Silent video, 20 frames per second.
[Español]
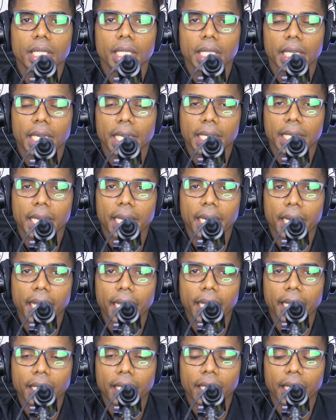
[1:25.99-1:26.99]
Que,
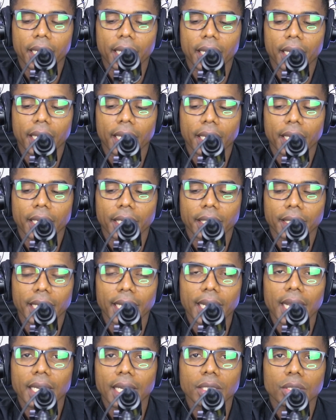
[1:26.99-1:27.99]
que
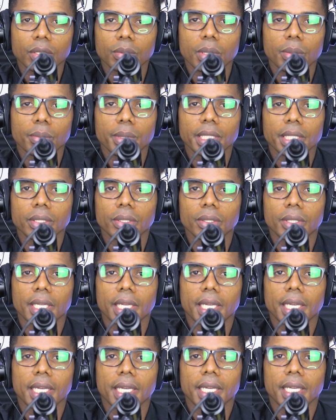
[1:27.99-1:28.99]
llegan esos momentos
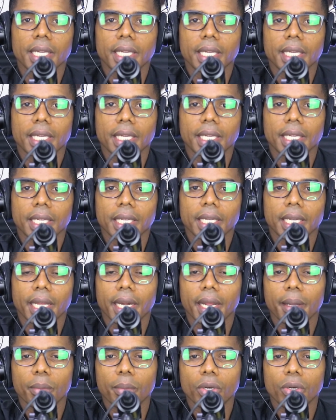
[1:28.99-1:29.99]
que
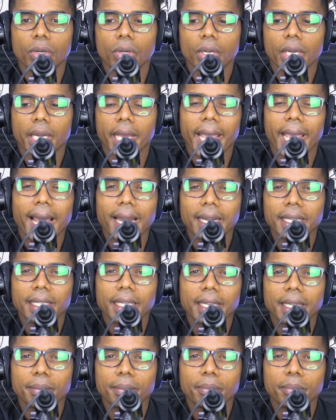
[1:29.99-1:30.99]
queremos que
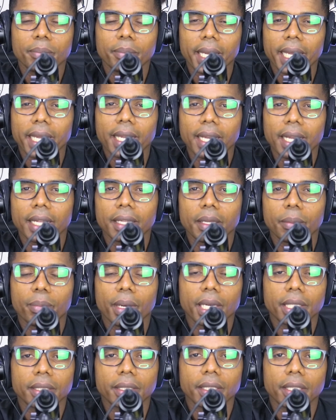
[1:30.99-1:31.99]
alguien venga de
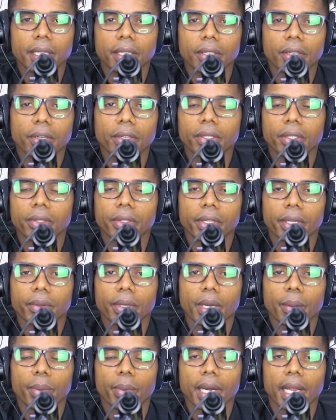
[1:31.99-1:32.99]
parte de Dios y nos dé
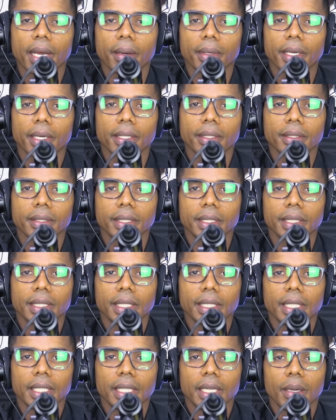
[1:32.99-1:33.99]
una palabra.
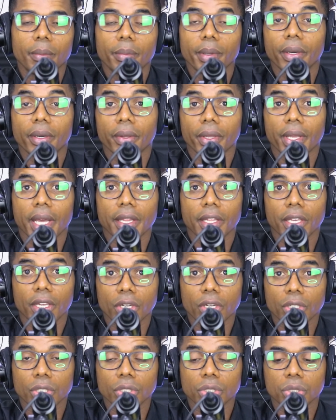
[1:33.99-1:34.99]
Pero ya
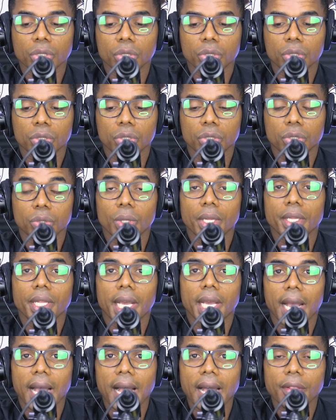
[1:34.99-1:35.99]
Dios no ha
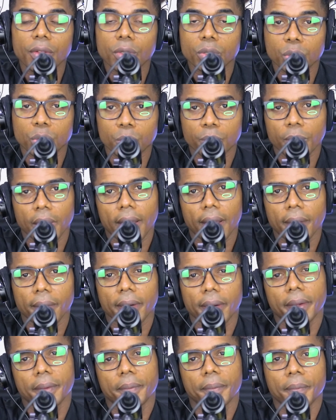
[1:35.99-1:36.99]
dejado su
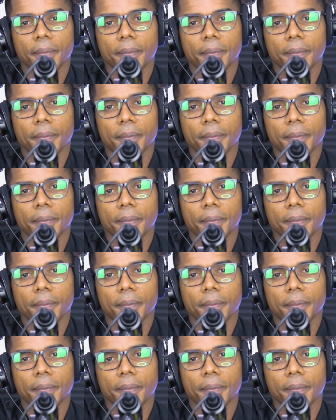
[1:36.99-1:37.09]
palabra.